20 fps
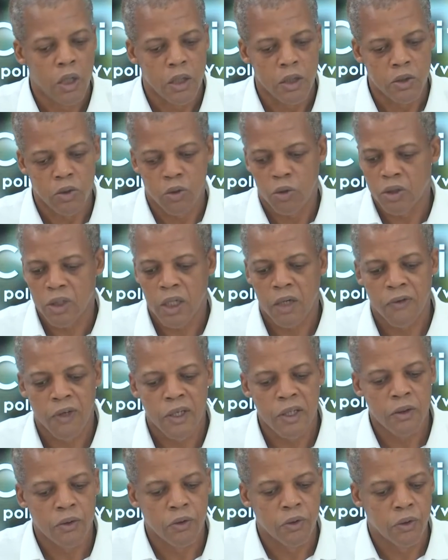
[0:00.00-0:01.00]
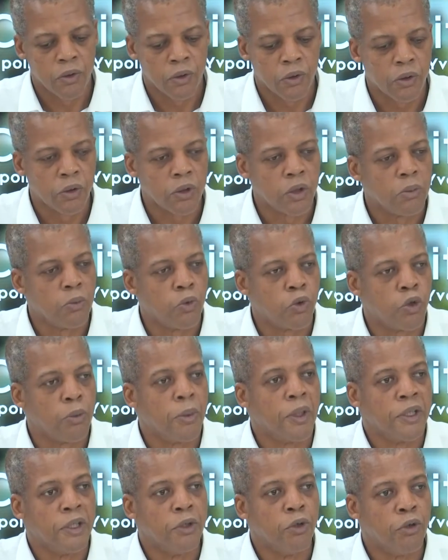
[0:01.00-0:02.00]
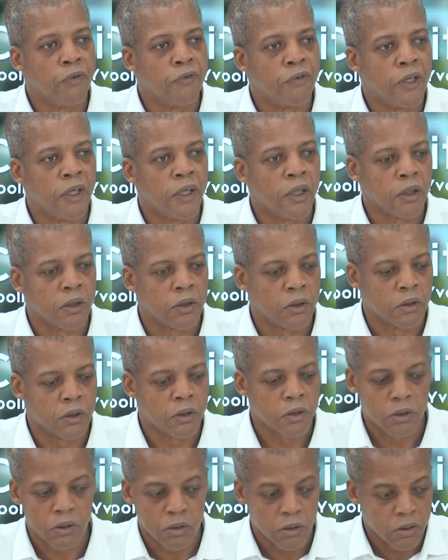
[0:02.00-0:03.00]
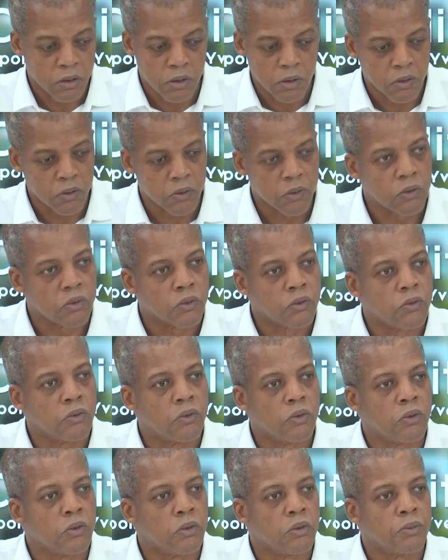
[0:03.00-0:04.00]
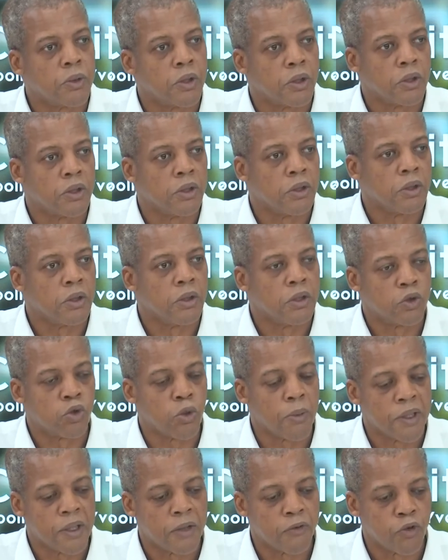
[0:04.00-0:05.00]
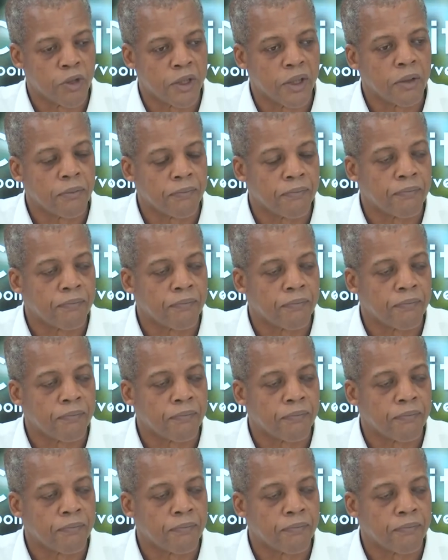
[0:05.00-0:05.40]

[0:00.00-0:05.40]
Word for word: Et c'est le travail qu'ils m'ont demandé de faire euh, de, pendant les, semaines à venir.